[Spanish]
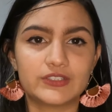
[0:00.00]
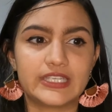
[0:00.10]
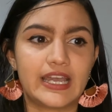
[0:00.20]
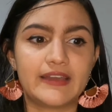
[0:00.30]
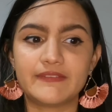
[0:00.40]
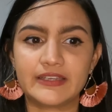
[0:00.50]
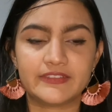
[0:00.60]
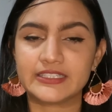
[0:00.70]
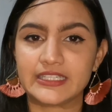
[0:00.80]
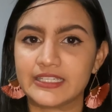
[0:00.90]
o sea,
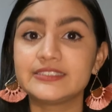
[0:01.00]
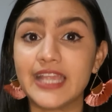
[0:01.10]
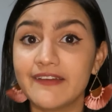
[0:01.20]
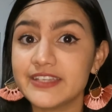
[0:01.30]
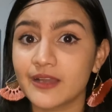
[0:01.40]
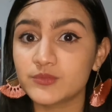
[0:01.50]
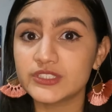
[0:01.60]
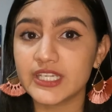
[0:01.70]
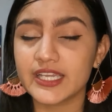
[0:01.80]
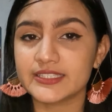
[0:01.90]
eh, ya había
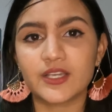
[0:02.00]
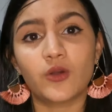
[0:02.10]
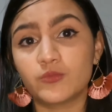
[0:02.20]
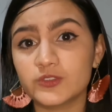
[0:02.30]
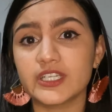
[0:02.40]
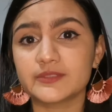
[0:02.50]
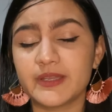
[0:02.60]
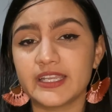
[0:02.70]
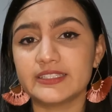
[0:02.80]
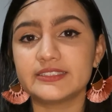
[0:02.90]
mucha gente con mucha
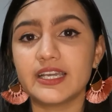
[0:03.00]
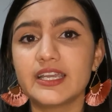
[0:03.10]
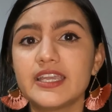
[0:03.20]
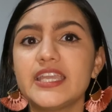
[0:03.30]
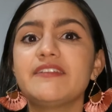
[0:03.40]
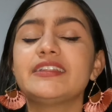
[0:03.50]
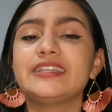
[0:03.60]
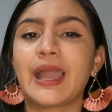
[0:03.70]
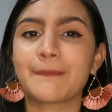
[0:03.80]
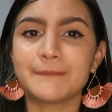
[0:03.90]
experiencia y
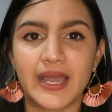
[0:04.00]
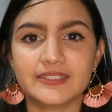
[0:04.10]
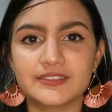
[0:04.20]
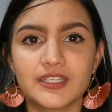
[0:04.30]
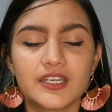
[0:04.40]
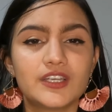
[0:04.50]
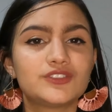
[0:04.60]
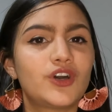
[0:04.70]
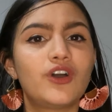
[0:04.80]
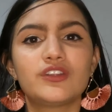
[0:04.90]
venían más.
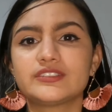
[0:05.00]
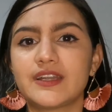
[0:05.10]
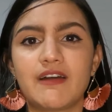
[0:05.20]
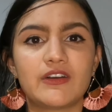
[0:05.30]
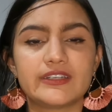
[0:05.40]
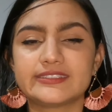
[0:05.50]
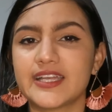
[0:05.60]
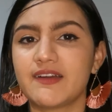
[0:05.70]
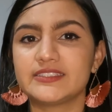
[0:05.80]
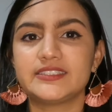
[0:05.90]
Todos los trabajos
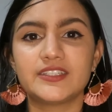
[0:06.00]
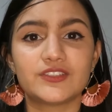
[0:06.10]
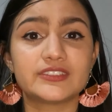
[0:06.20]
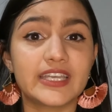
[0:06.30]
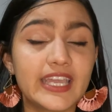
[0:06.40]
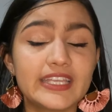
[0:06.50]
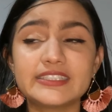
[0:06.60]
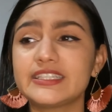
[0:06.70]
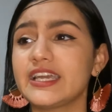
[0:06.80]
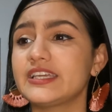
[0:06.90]
estaban llenos de
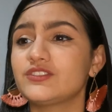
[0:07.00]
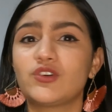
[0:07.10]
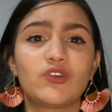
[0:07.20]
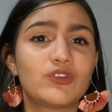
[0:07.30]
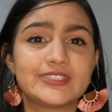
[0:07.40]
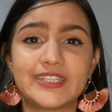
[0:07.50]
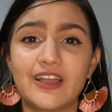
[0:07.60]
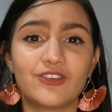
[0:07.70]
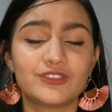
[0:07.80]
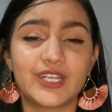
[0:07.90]
gente, no
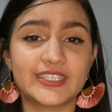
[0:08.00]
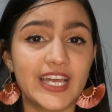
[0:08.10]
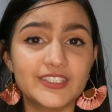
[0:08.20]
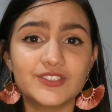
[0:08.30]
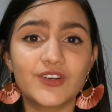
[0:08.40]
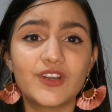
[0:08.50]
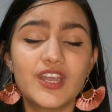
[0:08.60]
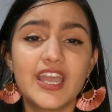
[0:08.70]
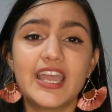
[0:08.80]
estaban contratando.